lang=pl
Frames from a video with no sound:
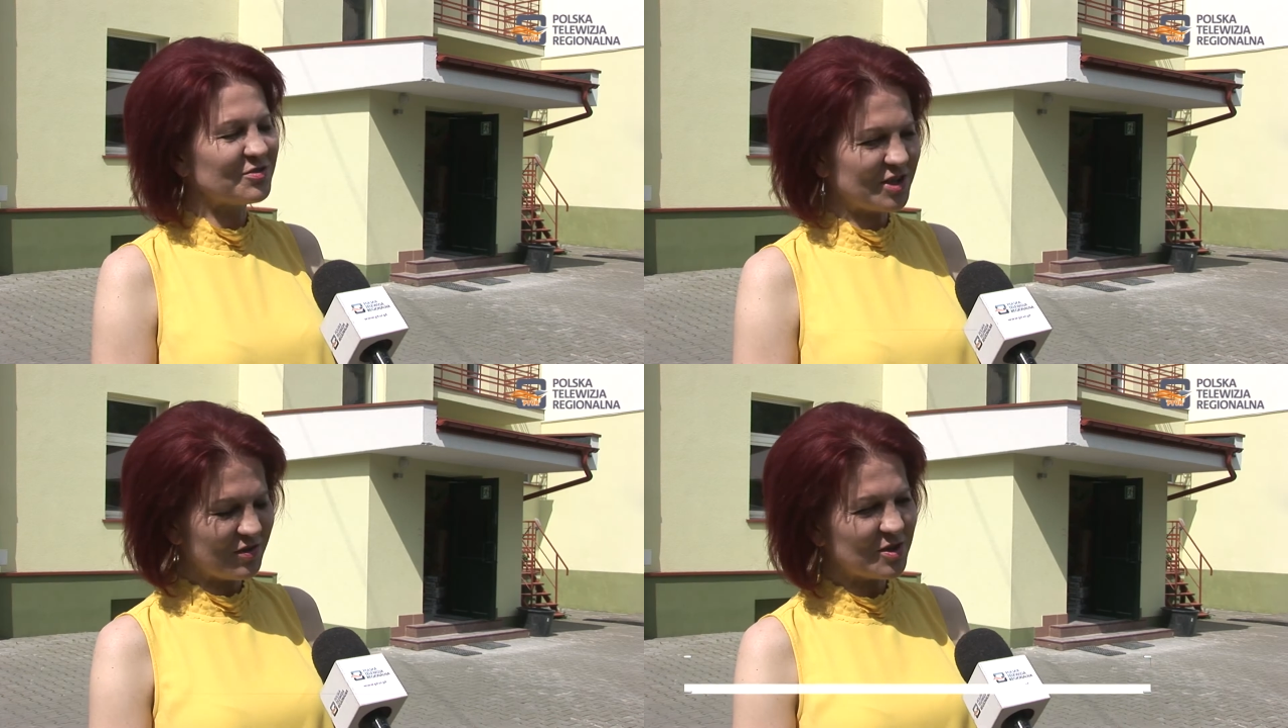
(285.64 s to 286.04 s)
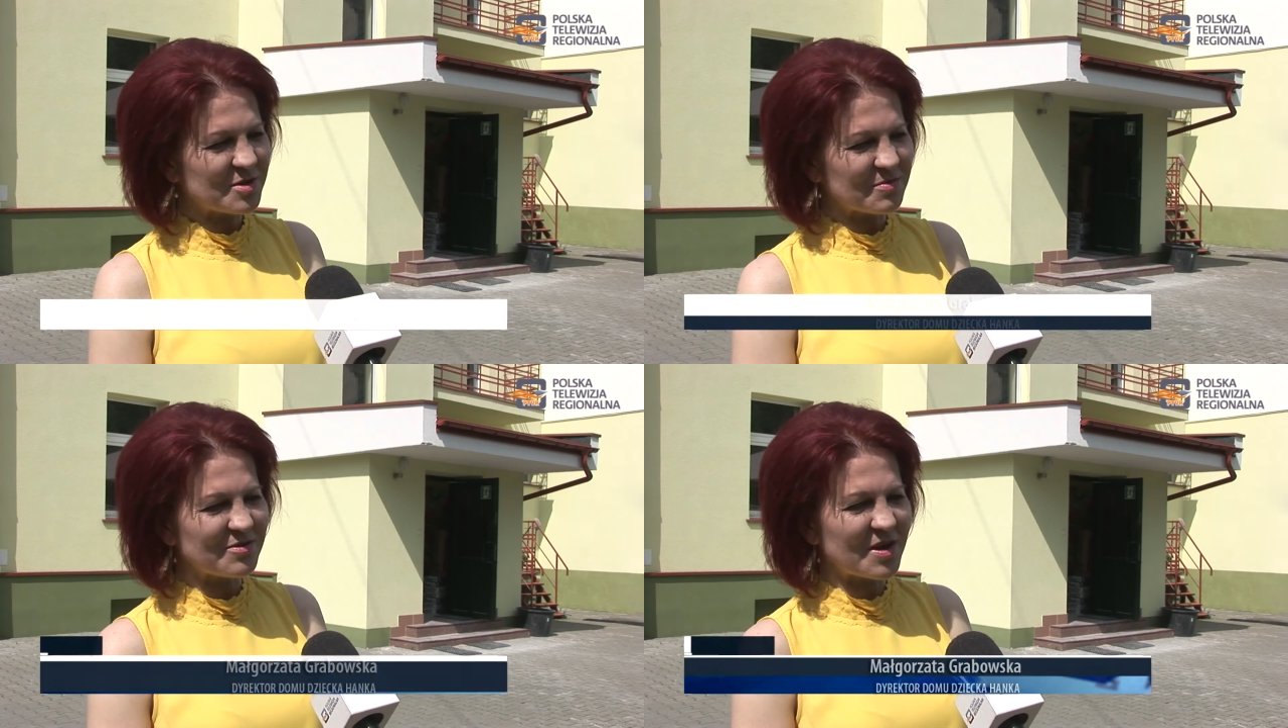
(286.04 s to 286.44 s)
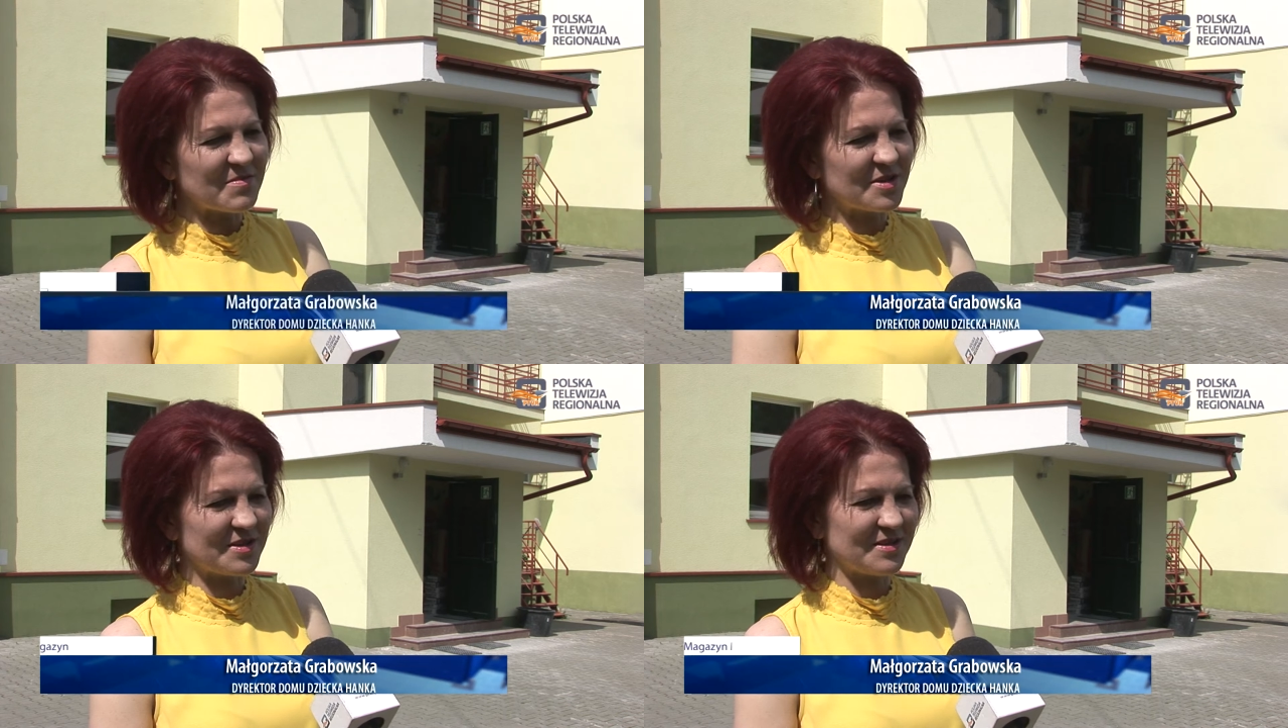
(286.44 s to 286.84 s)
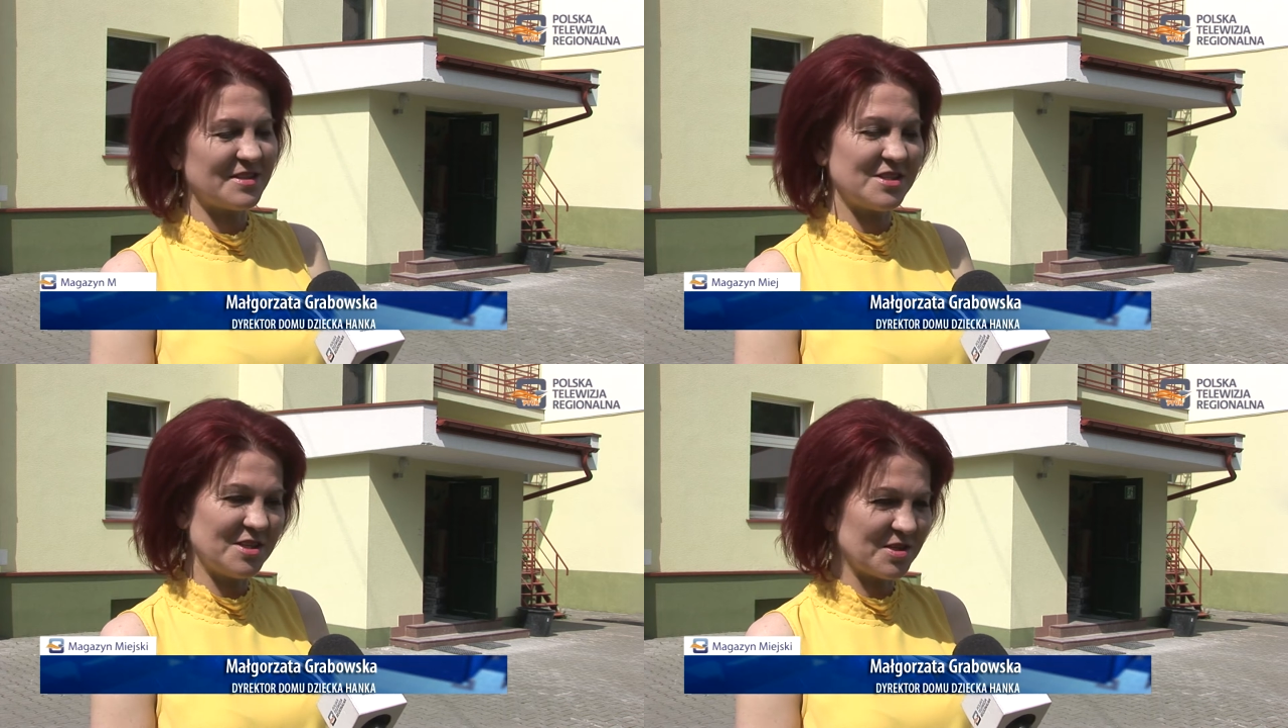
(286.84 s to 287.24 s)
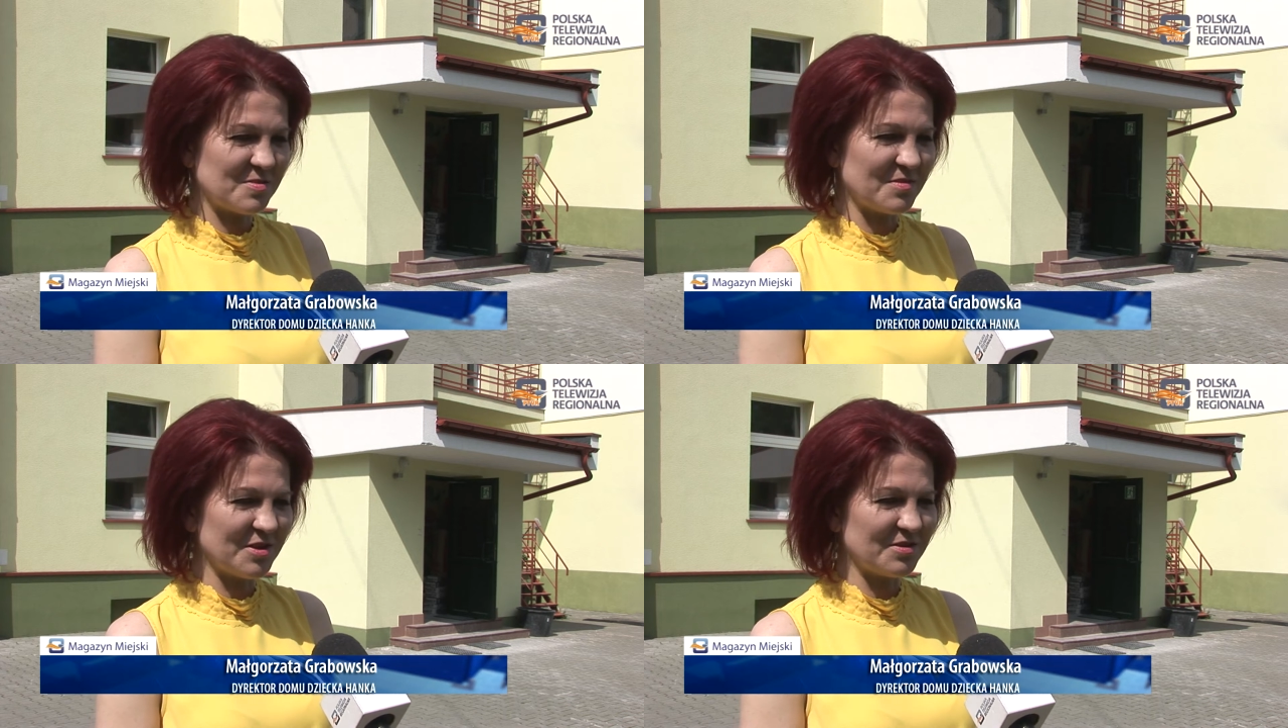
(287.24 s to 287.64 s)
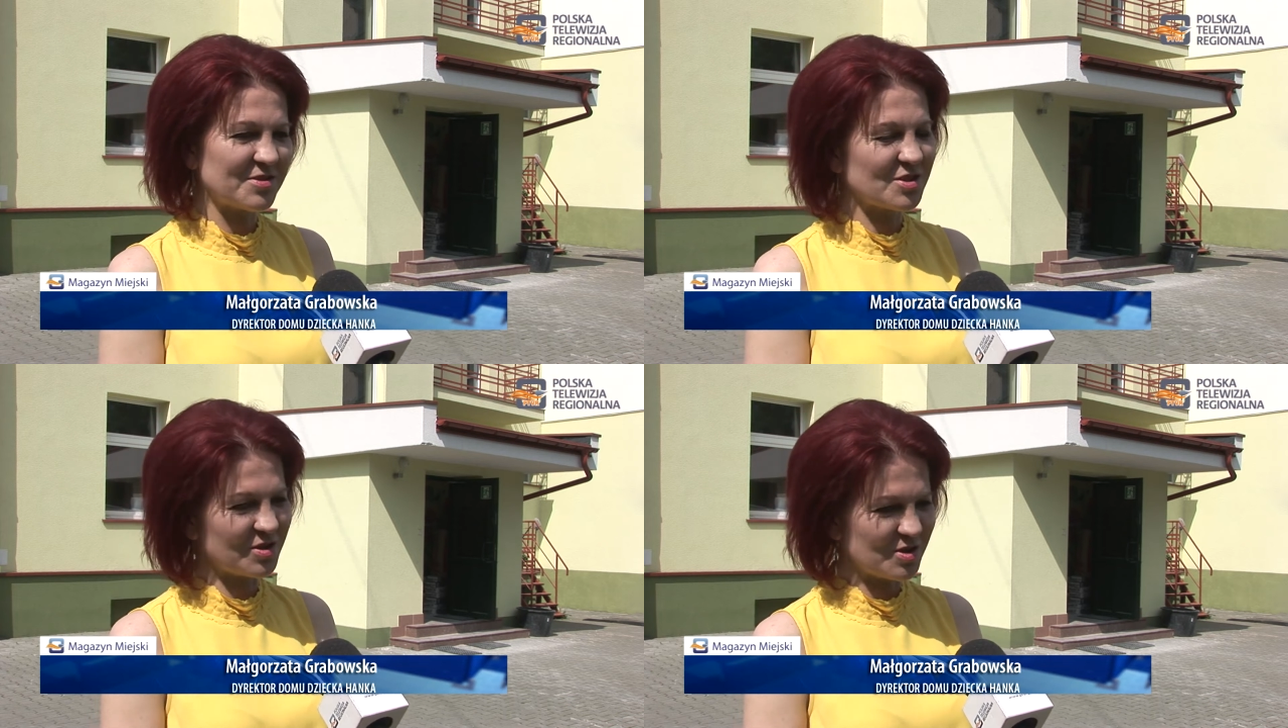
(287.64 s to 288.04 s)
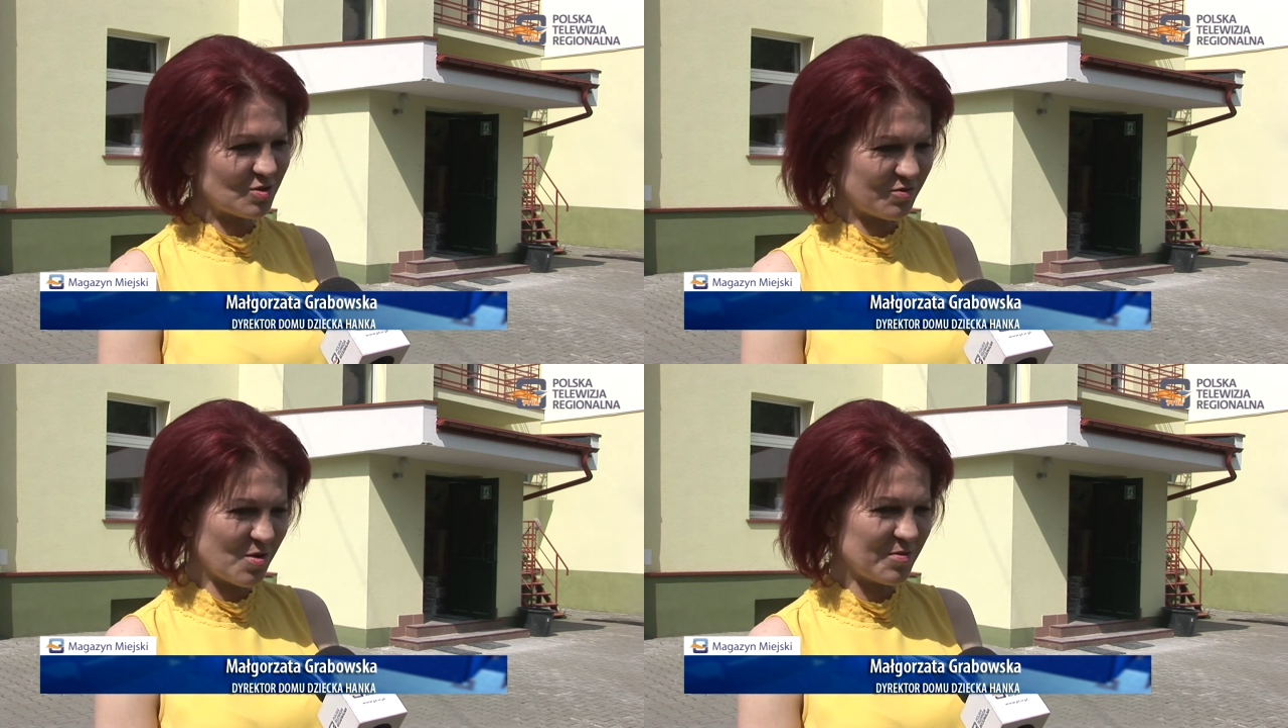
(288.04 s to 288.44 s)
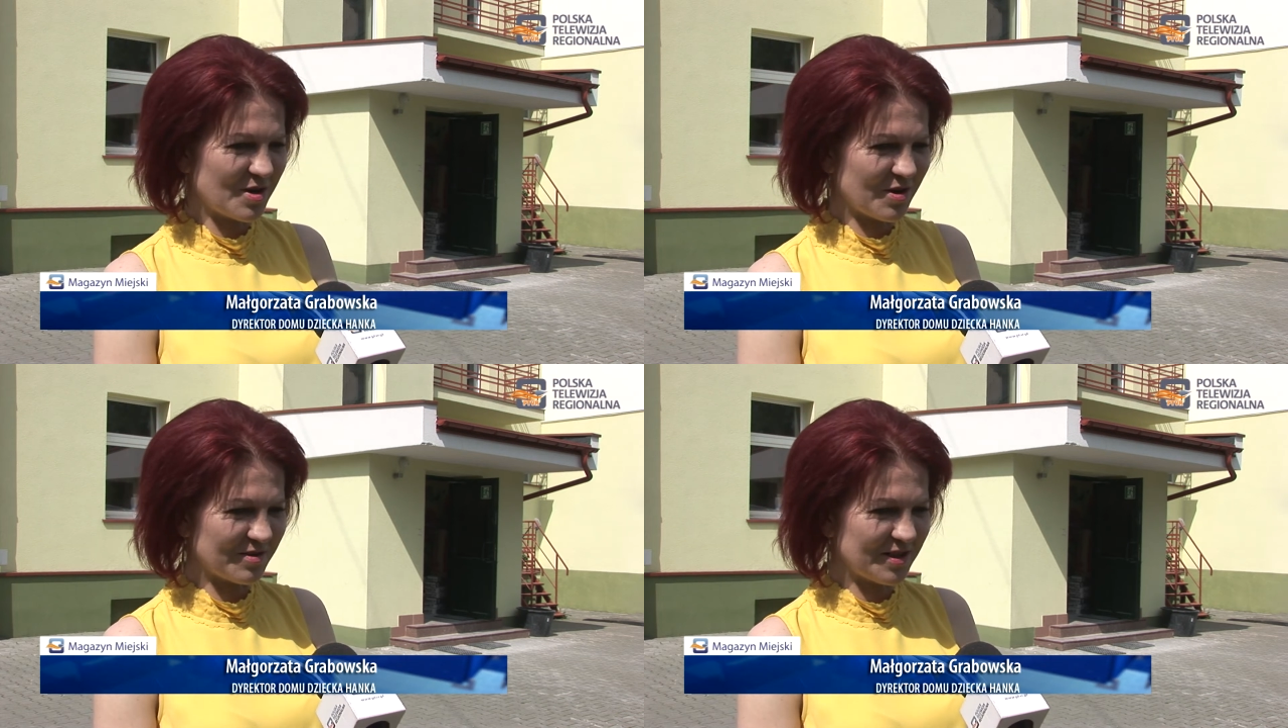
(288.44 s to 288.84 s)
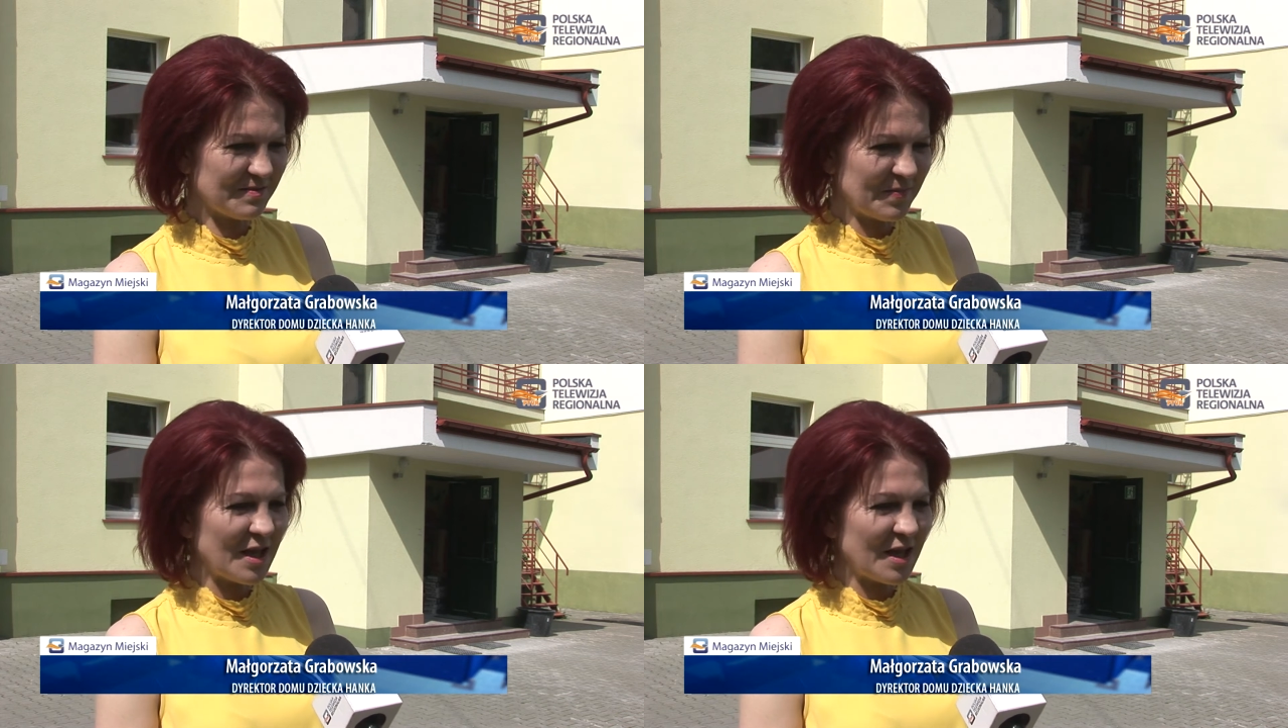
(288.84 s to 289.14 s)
W tej chwili przebywamy z dziećmi w schronisku w Głobikowej.